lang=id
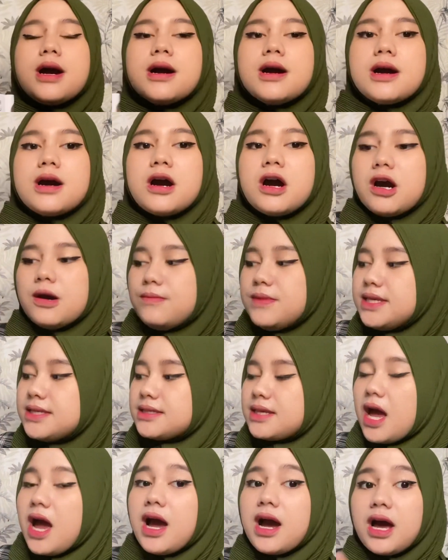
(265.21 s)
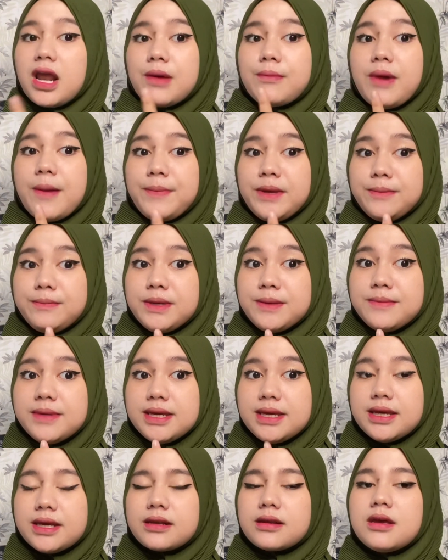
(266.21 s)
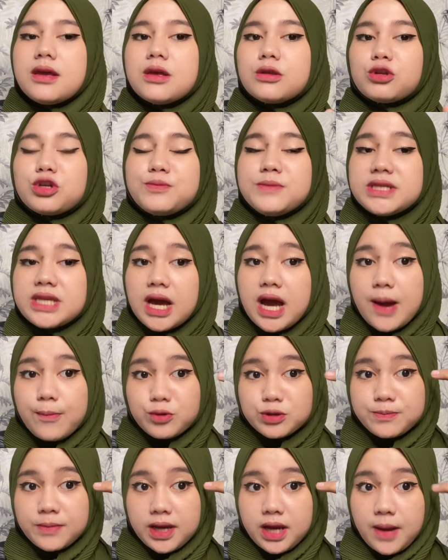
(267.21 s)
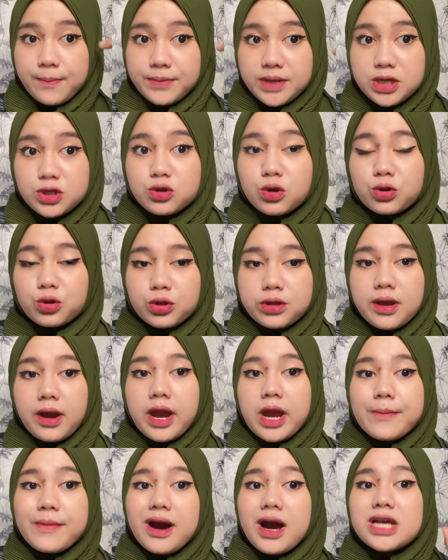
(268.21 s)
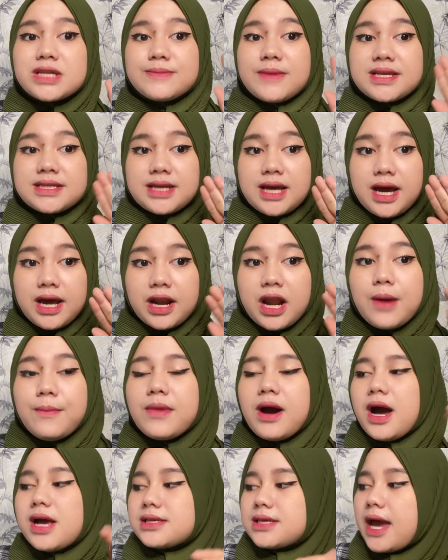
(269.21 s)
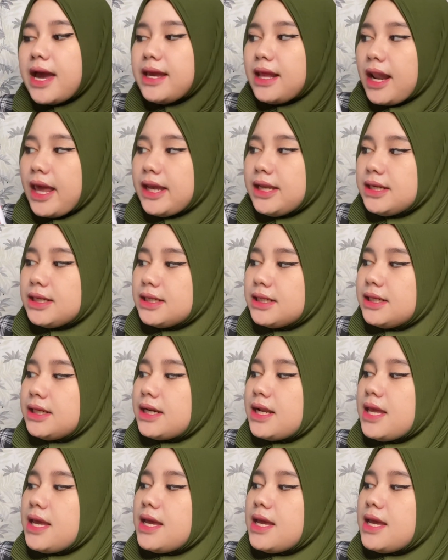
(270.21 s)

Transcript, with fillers: uh, bisa ngelembapin bibir terus bisa ngapus makeup nih contohnya kayak bekas maskara bekas eyeliner